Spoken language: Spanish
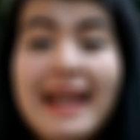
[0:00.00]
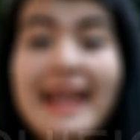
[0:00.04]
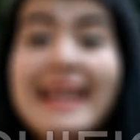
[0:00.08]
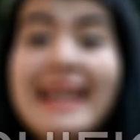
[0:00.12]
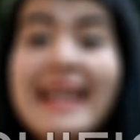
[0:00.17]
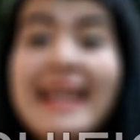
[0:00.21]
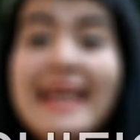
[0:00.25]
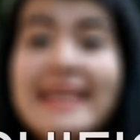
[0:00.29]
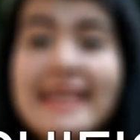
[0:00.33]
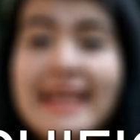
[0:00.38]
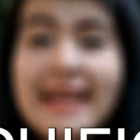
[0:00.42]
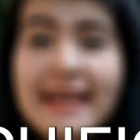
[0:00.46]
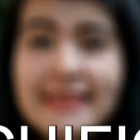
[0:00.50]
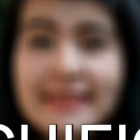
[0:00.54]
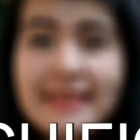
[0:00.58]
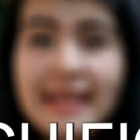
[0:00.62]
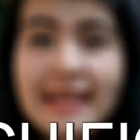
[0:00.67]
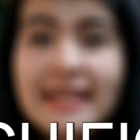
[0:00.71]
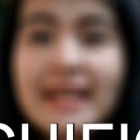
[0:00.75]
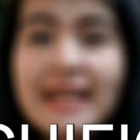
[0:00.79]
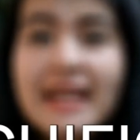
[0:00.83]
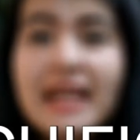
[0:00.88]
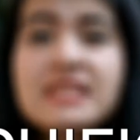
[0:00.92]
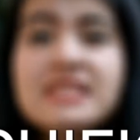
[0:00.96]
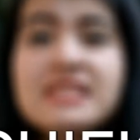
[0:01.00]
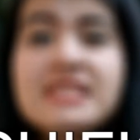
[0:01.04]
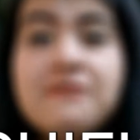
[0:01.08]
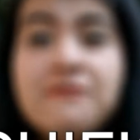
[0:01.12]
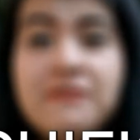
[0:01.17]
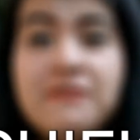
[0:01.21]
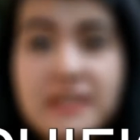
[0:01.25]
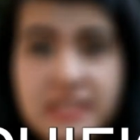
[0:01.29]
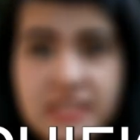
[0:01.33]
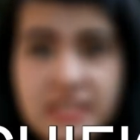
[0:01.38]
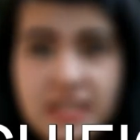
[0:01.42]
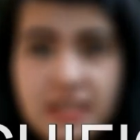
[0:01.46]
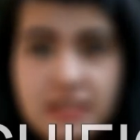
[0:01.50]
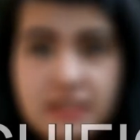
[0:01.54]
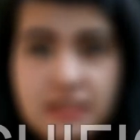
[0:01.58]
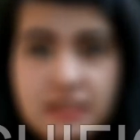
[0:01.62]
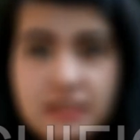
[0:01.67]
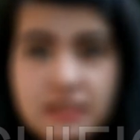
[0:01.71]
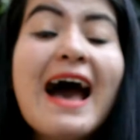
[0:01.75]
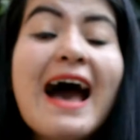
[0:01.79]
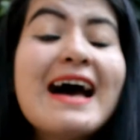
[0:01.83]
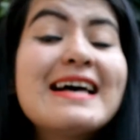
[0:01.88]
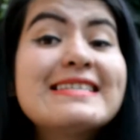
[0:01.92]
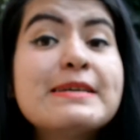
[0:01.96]
Leyenda de la chificha.
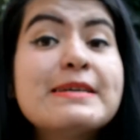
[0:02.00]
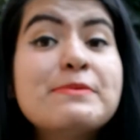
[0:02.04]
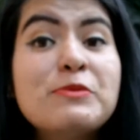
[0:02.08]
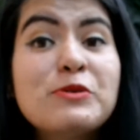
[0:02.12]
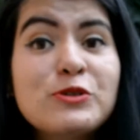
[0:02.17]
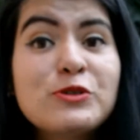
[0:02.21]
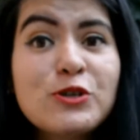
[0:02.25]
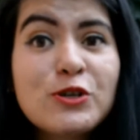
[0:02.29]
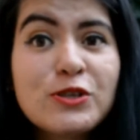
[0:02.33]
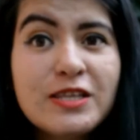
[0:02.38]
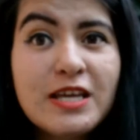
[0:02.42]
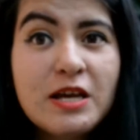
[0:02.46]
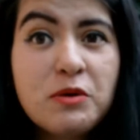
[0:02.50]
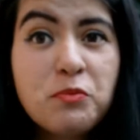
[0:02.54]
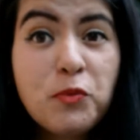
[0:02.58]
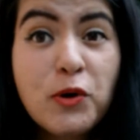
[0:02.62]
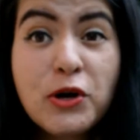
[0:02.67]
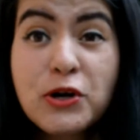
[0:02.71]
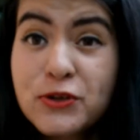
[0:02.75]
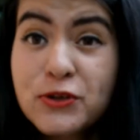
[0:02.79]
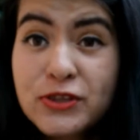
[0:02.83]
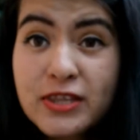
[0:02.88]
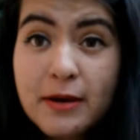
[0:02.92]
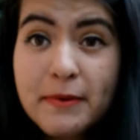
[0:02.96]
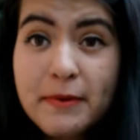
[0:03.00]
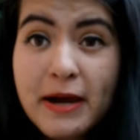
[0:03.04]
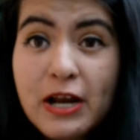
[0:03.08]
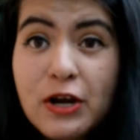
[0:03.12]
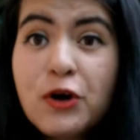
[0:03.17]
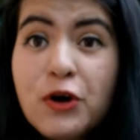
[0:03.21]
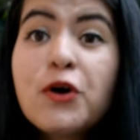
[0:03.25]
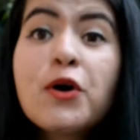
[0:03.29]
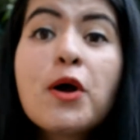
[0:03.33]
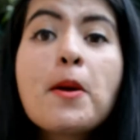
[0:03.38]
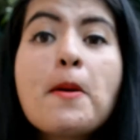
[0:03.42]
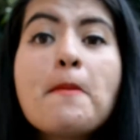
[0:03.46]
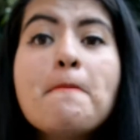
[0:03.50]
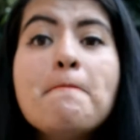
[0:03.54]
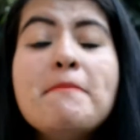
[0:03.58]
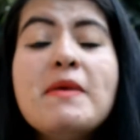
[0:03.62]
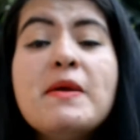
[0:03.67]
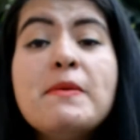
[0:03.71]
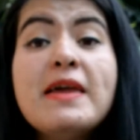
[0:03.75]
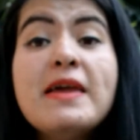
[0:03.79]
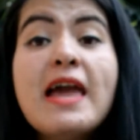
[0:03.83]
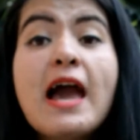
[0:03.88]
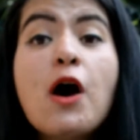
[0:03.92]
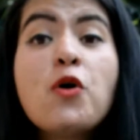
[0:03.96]
Hace mucho tiempo en Otavalo
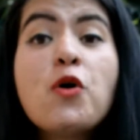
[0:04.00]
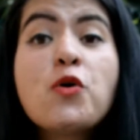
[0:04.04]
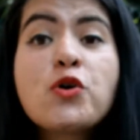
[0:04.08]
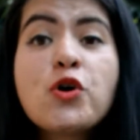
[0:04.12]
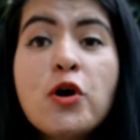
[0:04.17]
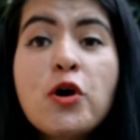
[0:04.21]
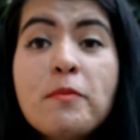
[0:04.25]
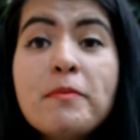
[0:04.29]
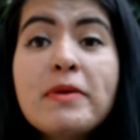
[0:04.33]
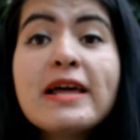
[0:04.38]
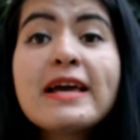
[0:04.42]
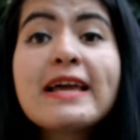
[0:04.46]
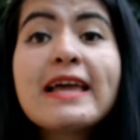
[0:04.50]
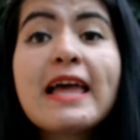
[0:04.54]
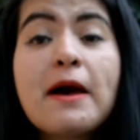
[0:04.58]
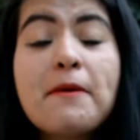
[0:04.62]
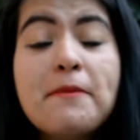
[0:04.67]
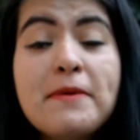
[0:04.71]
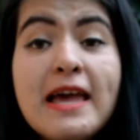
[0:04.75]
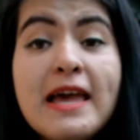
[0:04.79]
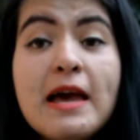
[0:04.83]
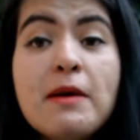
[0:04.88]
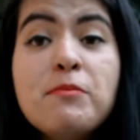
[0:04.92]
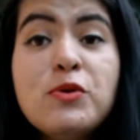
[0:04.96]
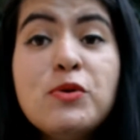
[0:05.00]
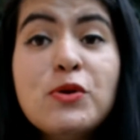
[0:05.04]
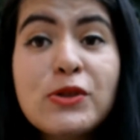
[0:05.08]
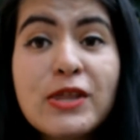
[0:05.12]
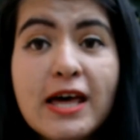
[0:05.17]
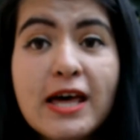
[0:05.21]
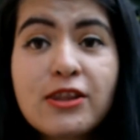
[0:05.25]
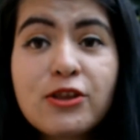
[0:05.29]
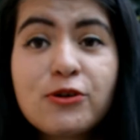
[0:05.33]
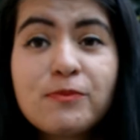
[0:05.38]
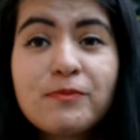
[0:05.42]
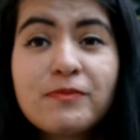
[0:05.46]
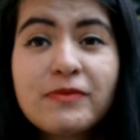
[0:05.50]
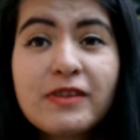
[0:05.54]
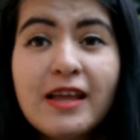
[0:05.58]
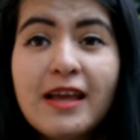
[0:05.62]
vivía un hombre que había enviudado.